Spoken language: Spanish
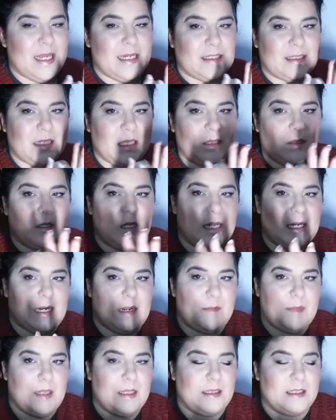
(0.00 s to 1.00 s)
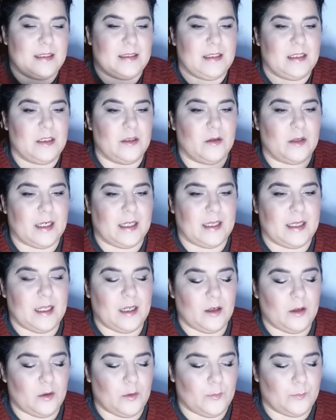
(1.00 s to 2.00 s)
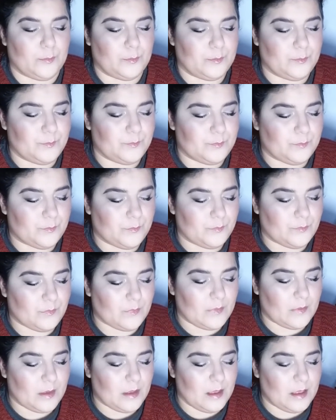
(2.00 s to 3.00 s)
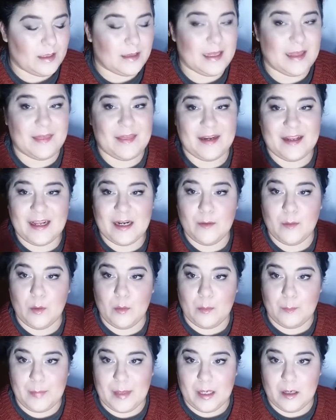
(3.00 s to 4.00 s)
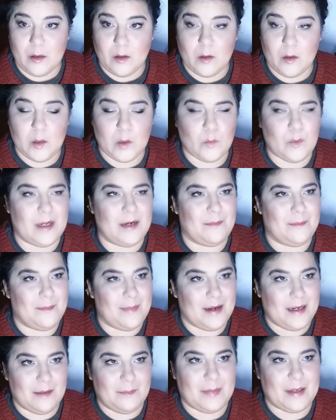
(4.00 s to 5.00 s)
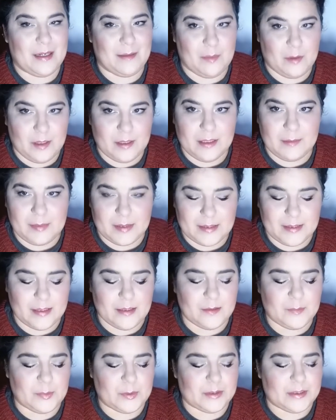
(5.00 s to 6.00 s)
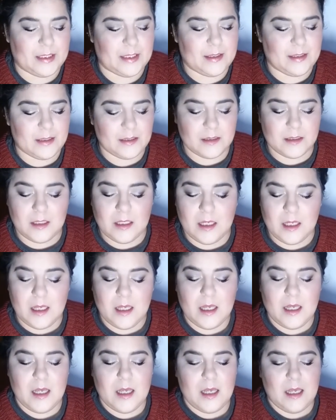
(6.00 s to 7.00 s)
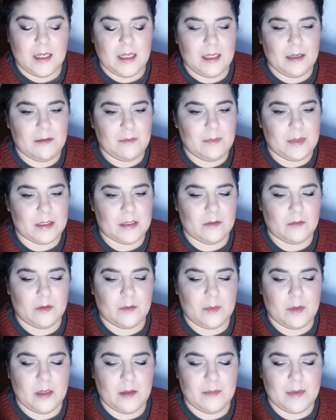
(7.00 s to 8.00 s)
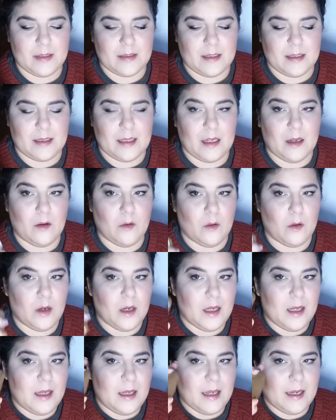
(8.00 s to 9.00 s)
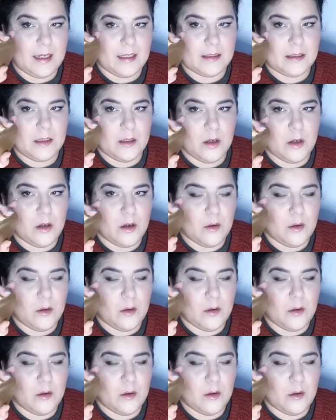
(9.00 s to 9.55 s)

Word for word: es tanto la herramienta, sino que tengo de cerca no un pijo, con lo cual mal para ponerte pestañas postizas. Y mi segundo problema es que tengo en este